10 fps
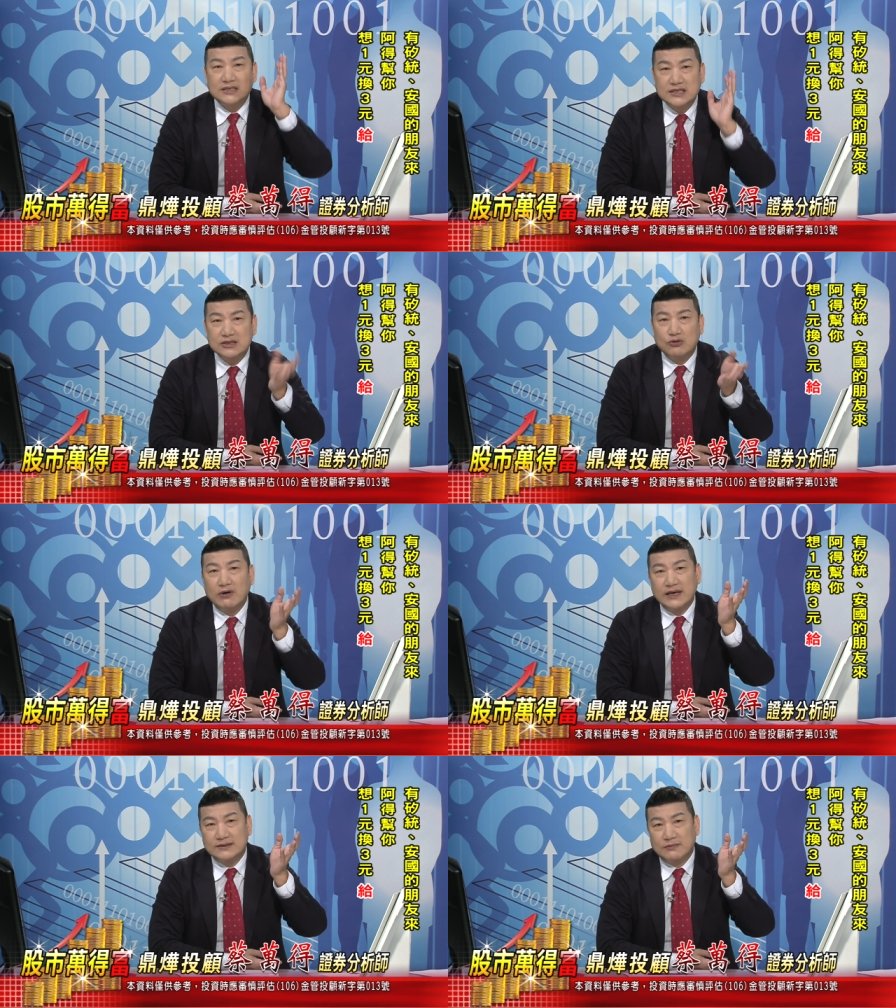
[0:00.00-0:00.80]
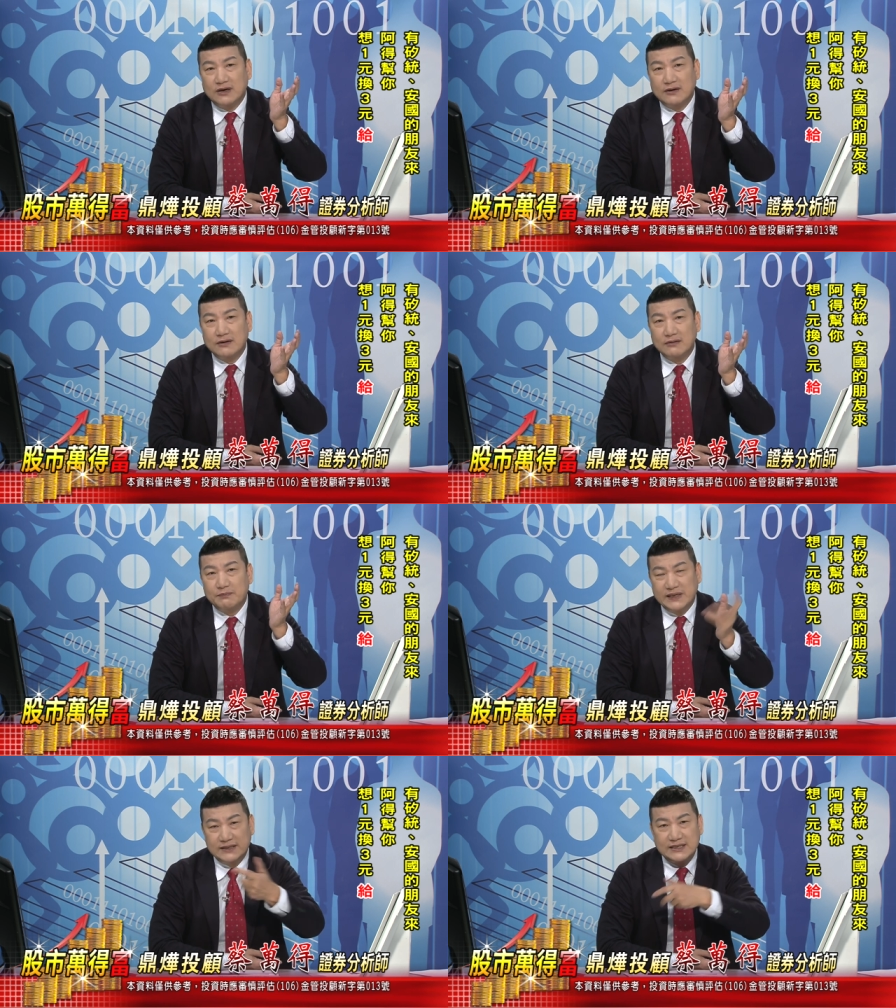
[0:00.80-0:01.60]
智慧什么
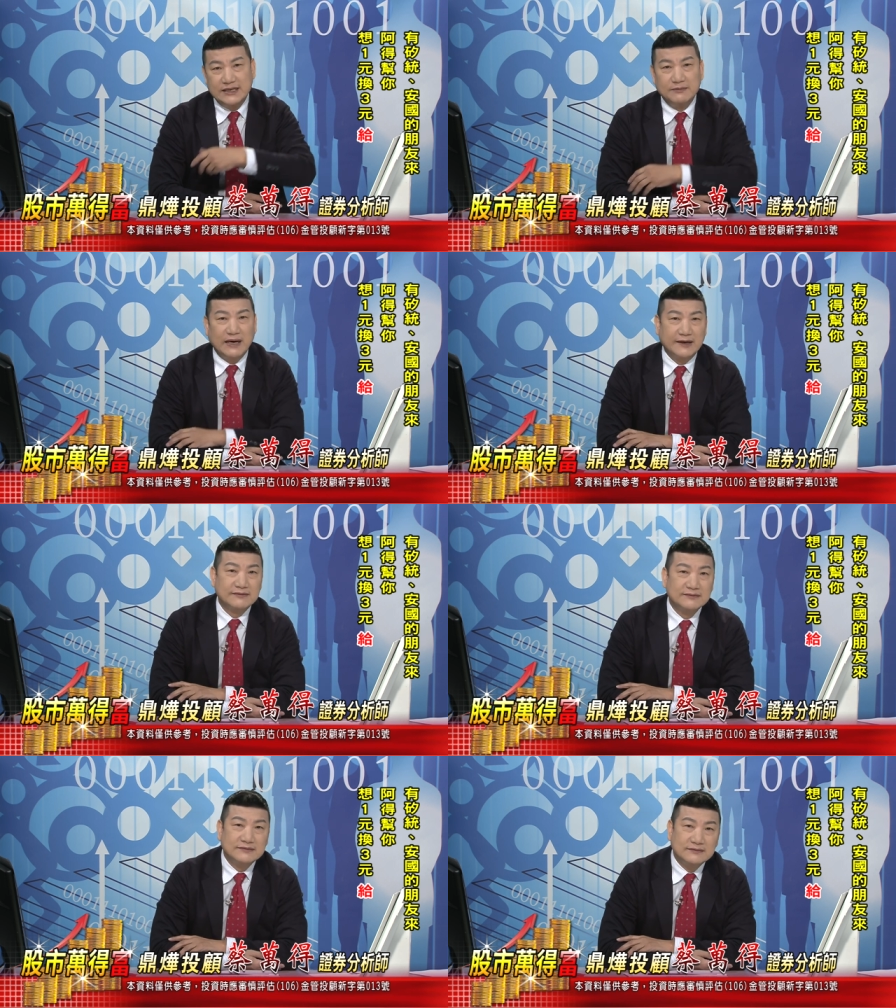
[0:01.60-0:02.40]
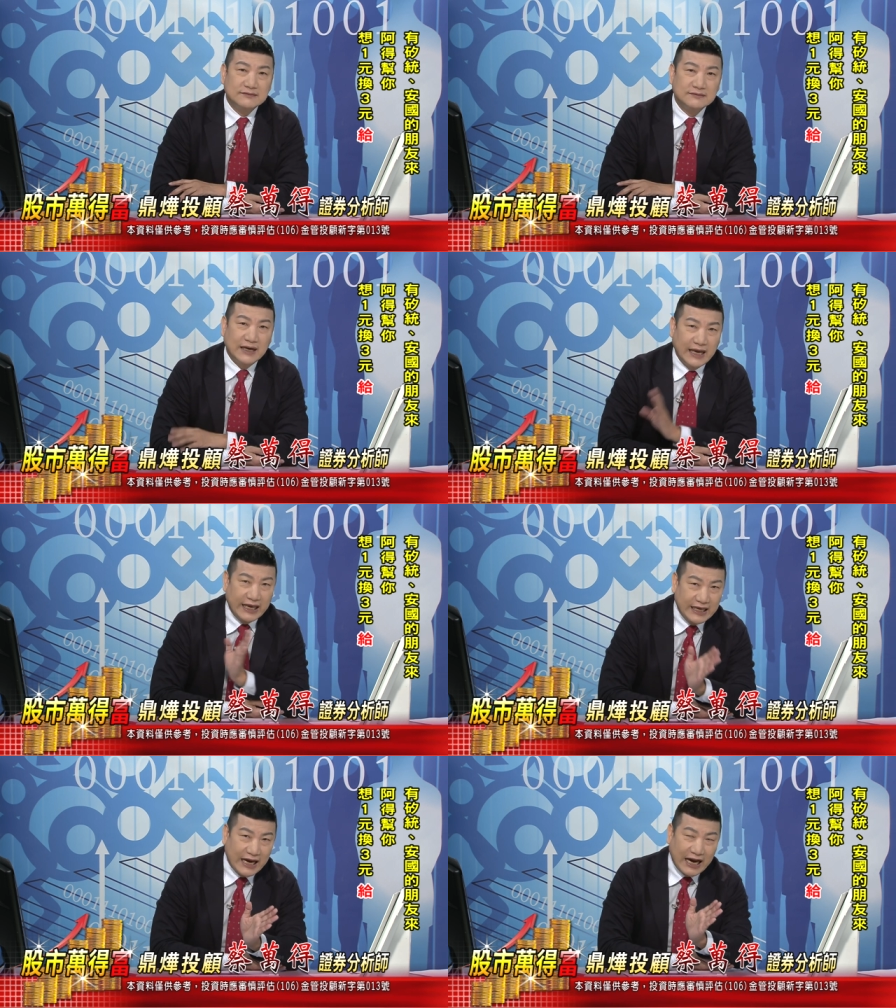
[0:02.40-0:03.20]
PC
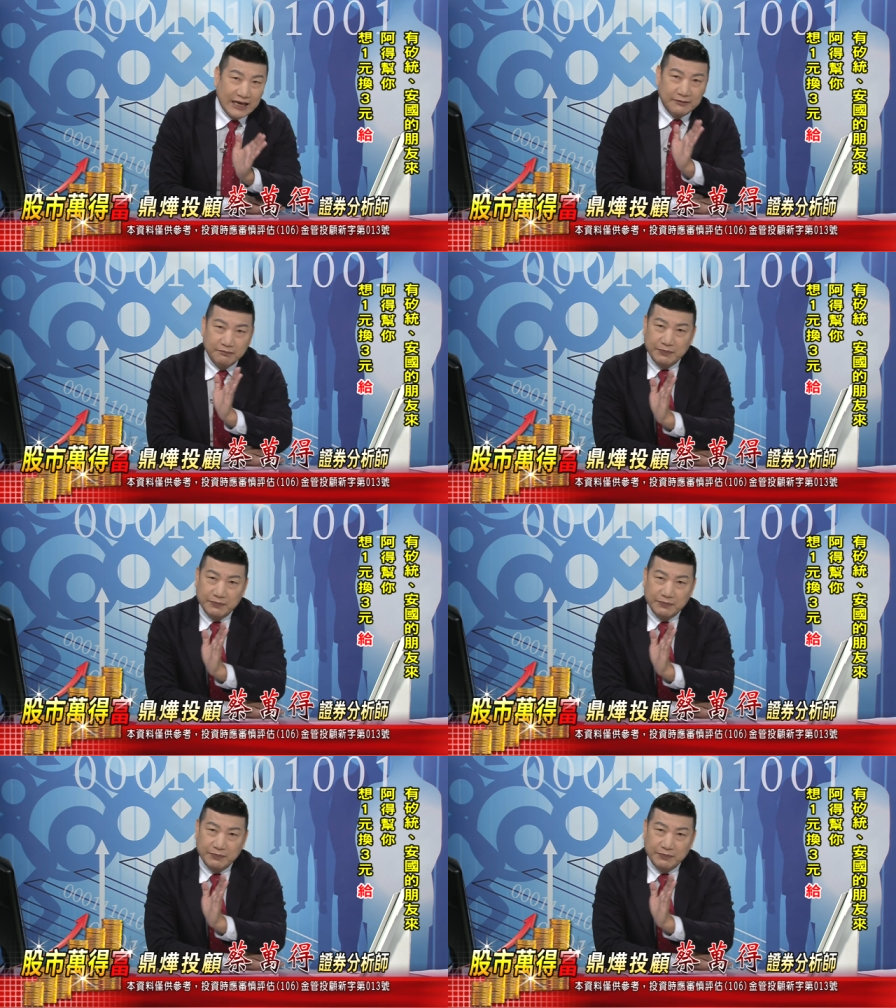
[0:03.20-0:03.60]
嘛，AI